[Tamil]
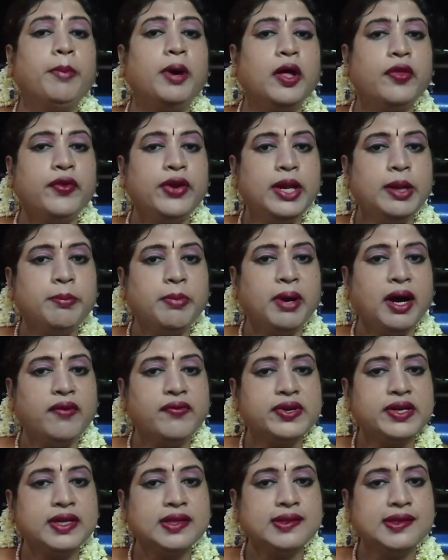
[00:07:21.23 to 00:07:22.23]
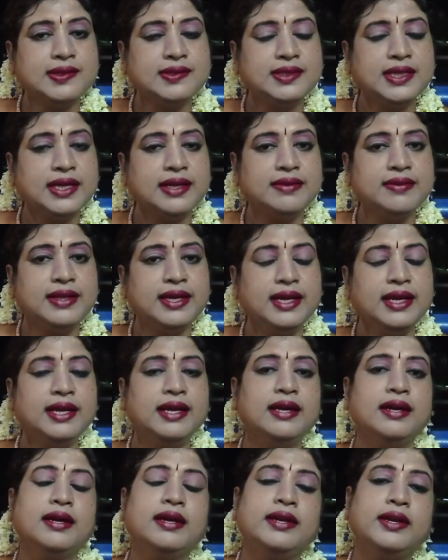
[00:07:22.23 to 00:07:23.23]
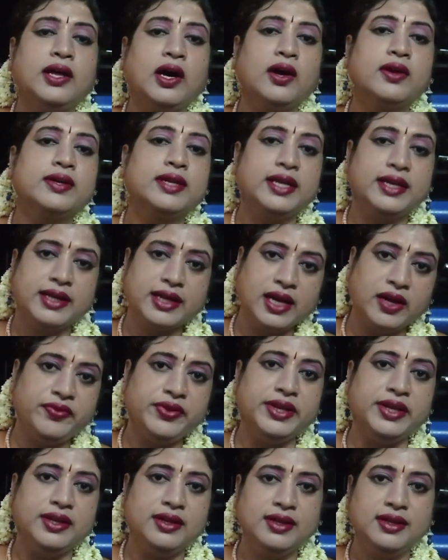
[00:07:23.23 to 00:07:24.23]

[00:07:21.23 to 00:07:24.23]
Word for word: மதுரை மாவட்டத்தைச் சேர்ந்த டாக்டர் கவி